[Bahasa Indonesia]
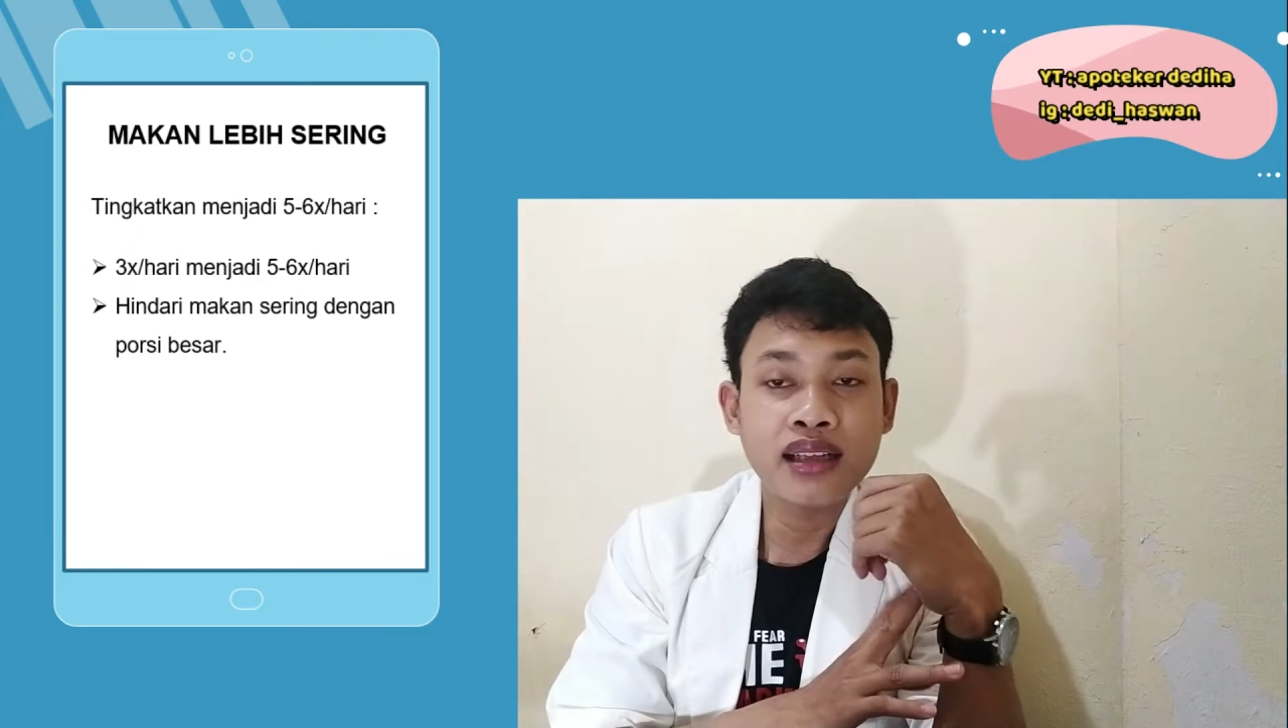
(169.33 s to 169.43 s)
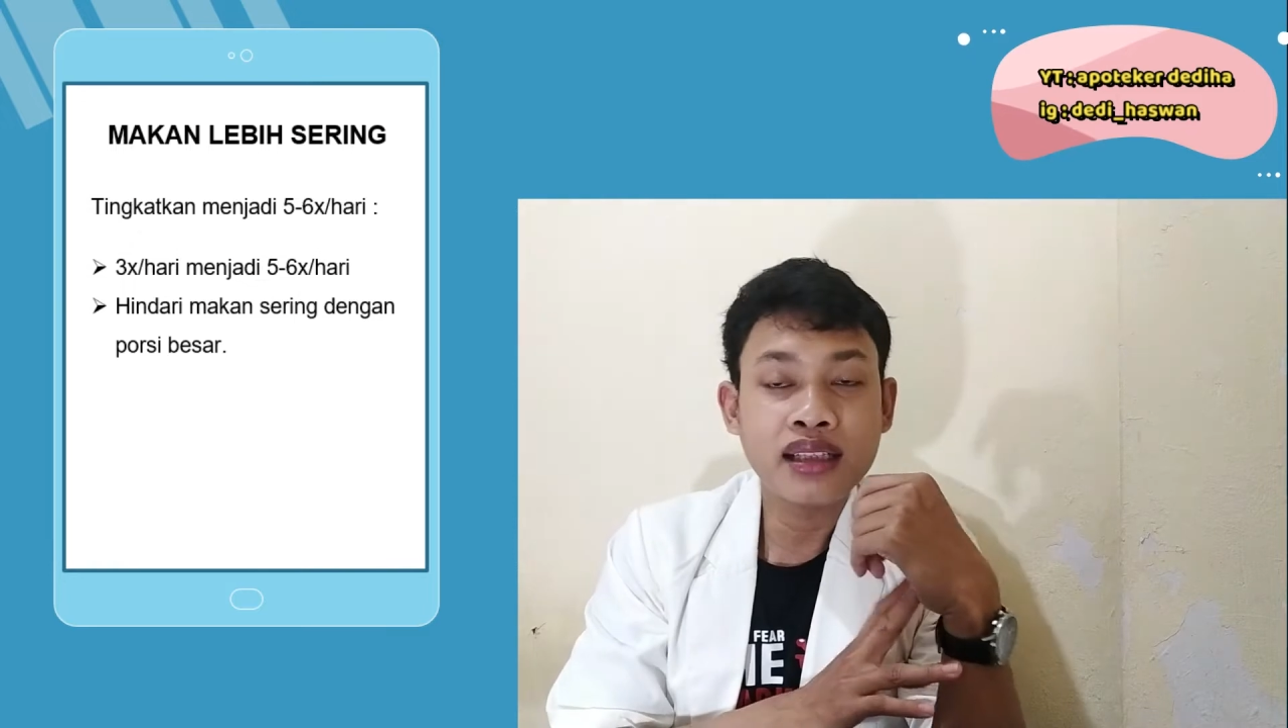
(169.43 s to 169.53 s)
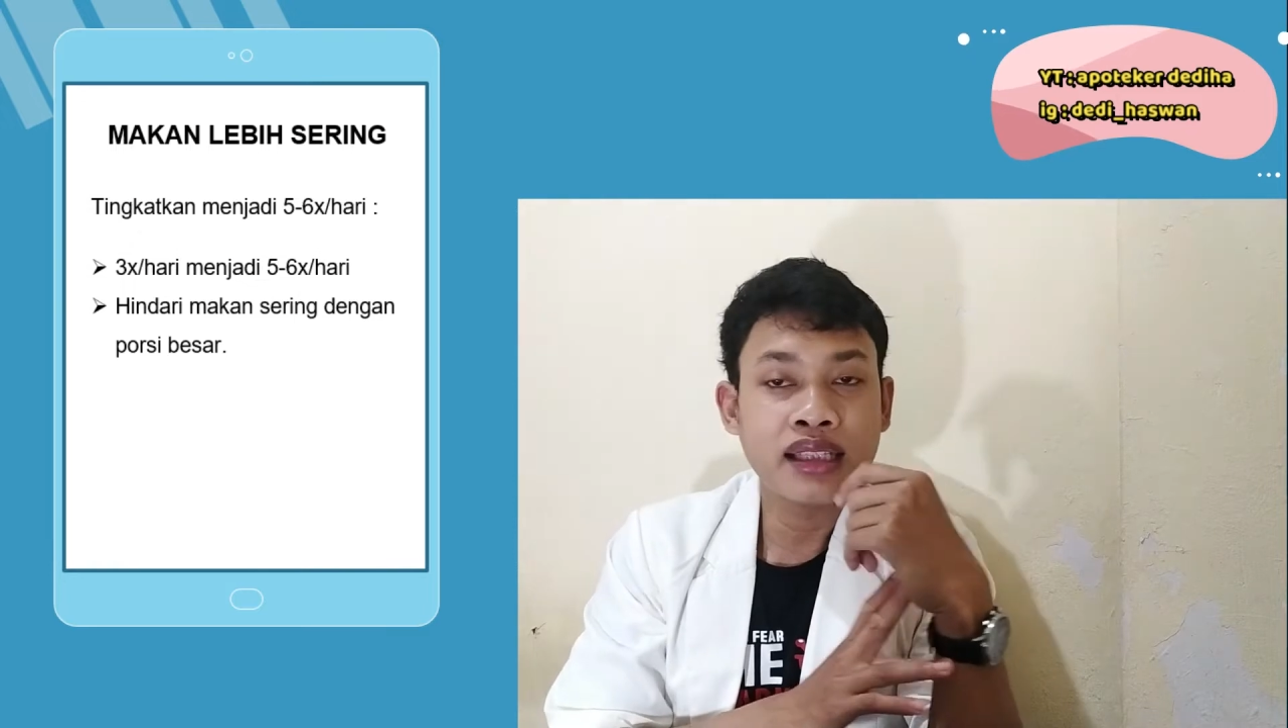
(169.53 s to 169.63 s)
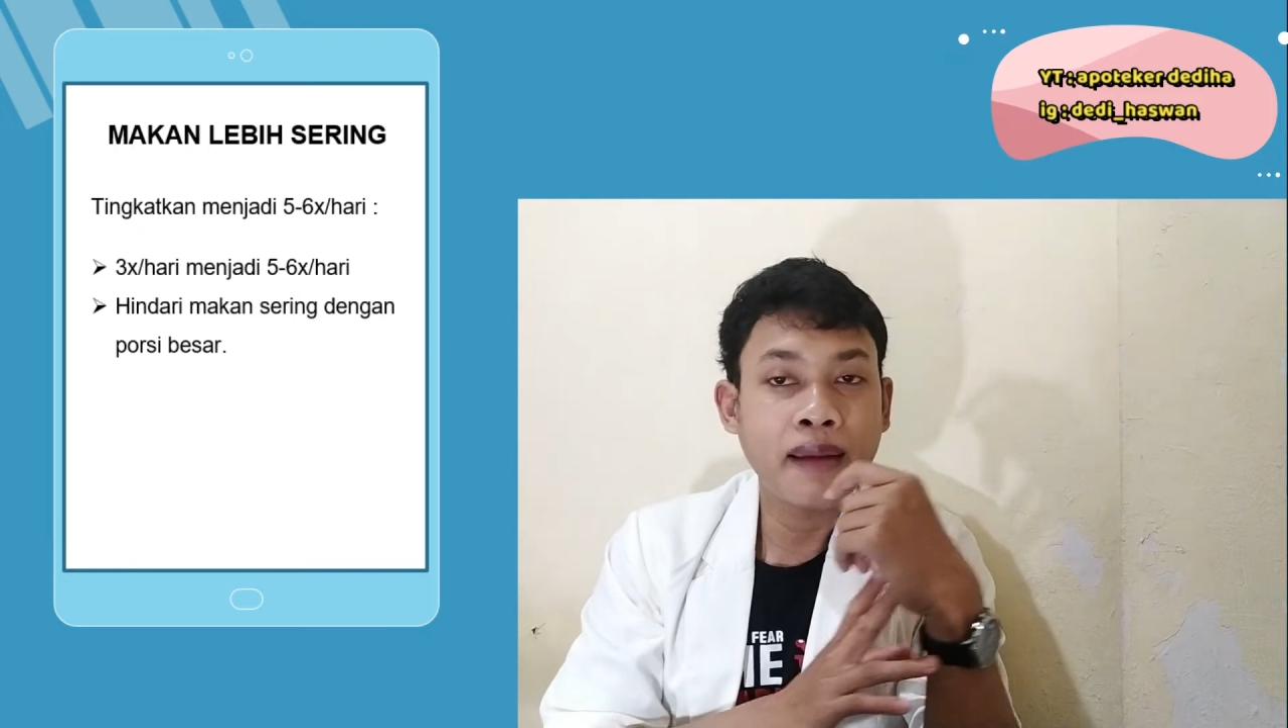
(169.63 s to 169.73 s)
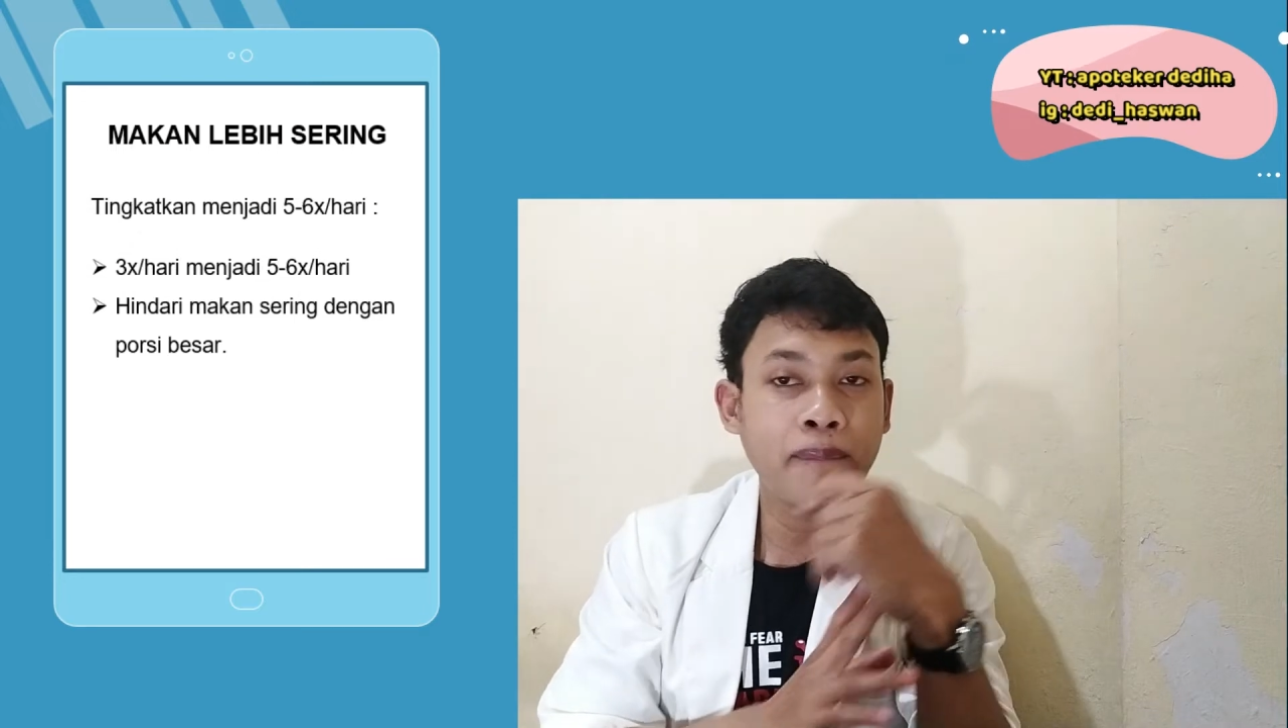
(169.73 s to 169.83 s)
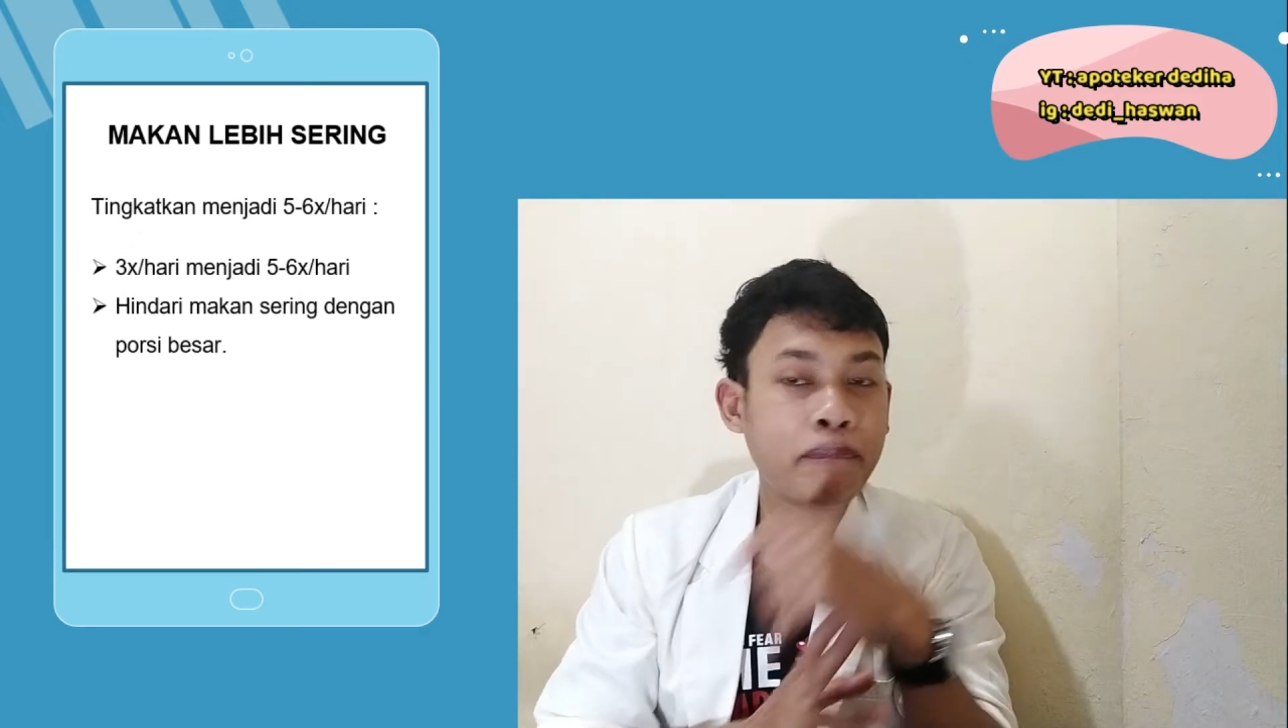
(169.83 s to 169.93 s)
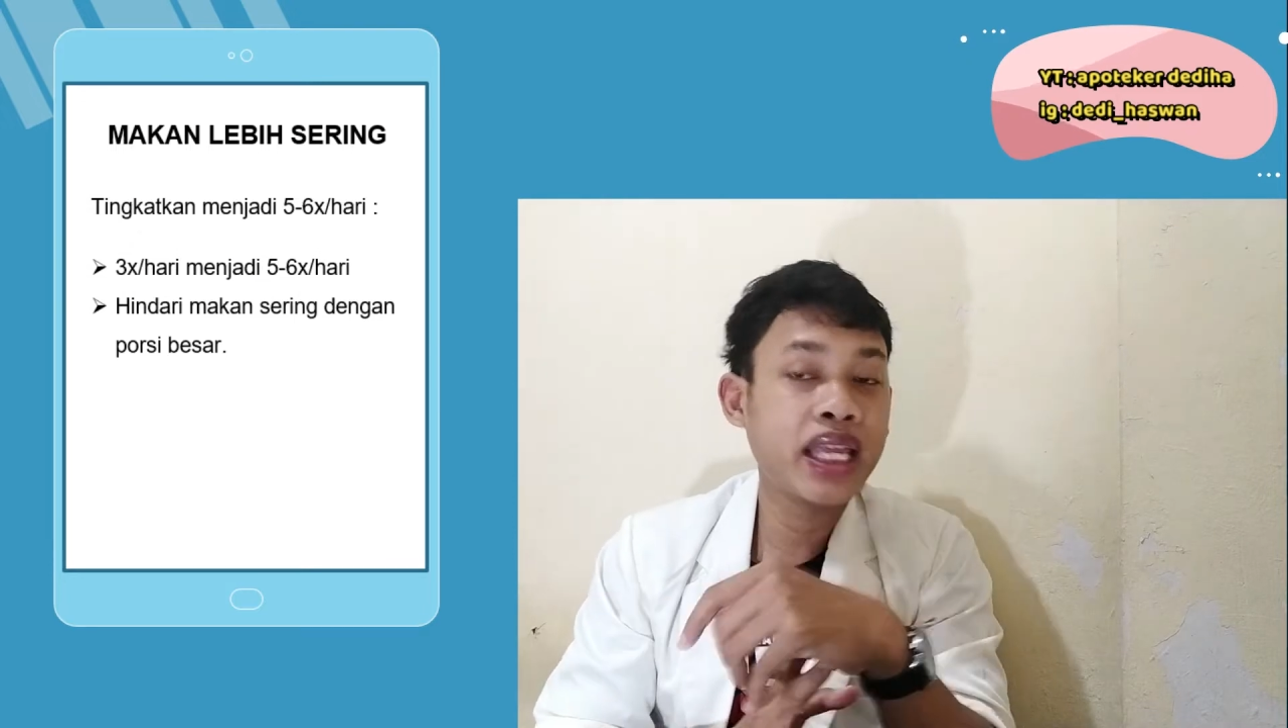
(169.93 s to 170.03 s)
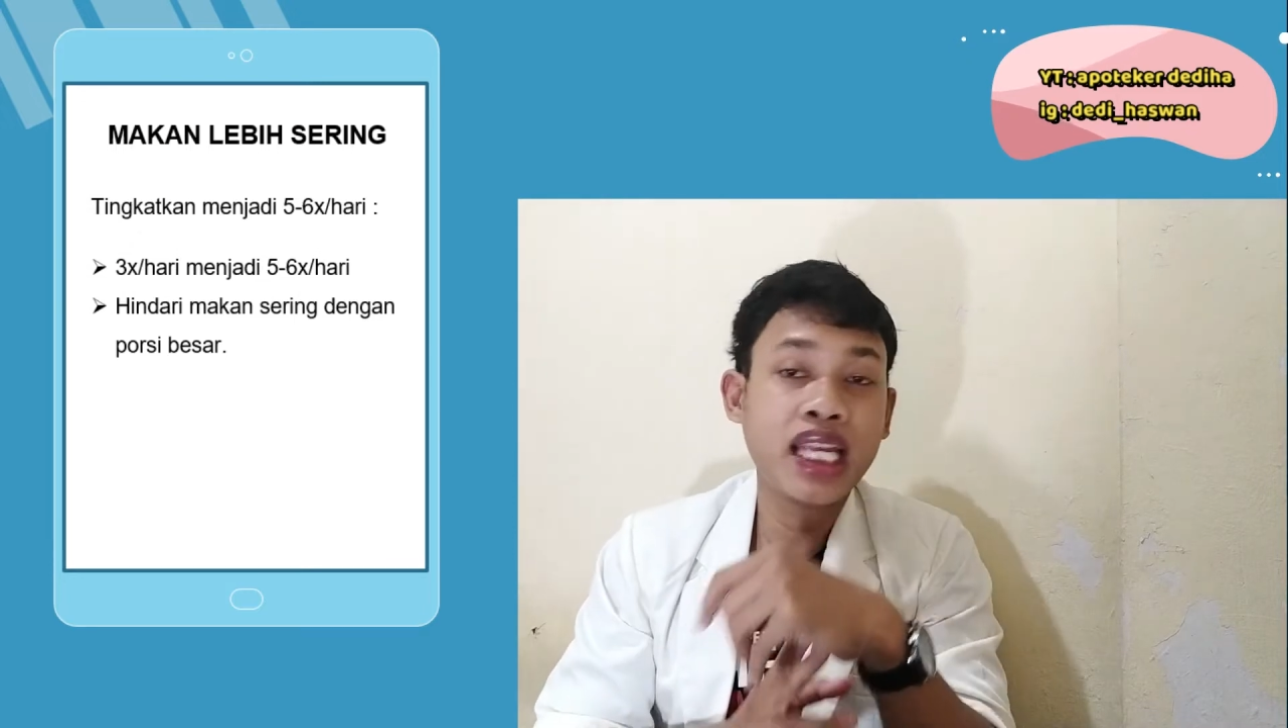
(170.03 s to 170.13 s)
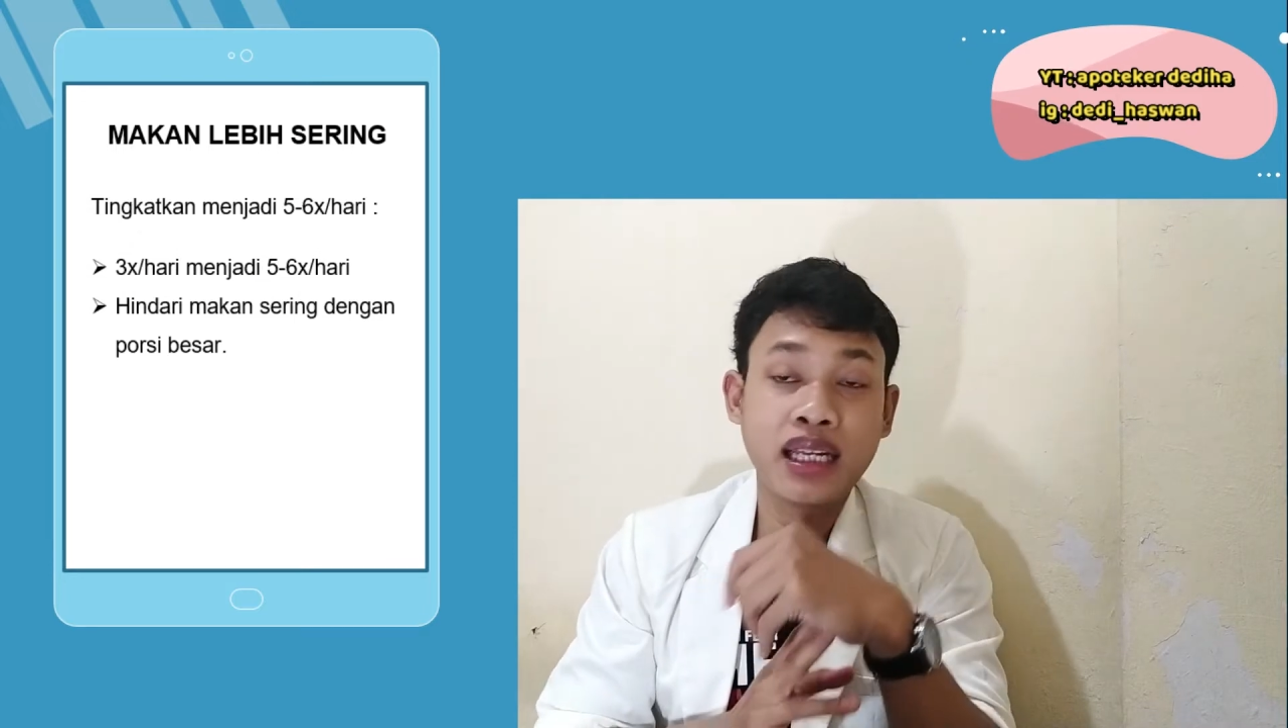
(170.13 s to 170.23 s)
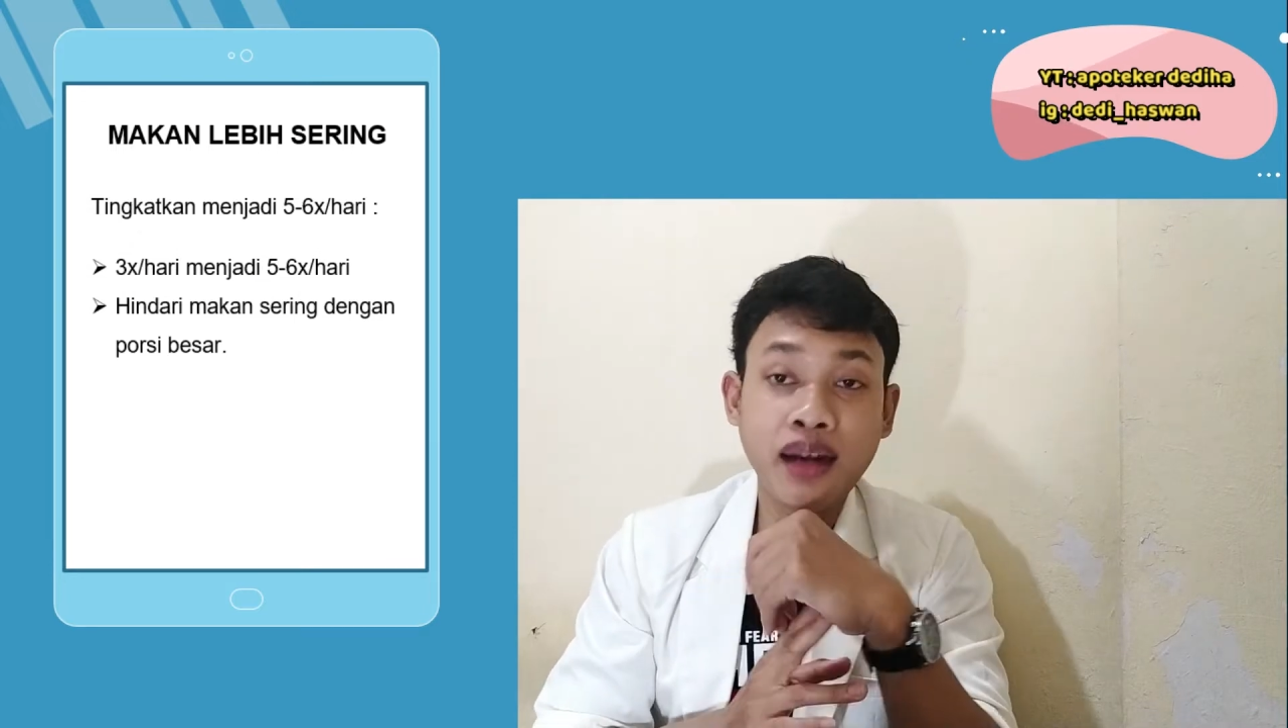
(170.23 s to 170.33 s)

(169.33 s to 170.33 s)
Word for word: sampai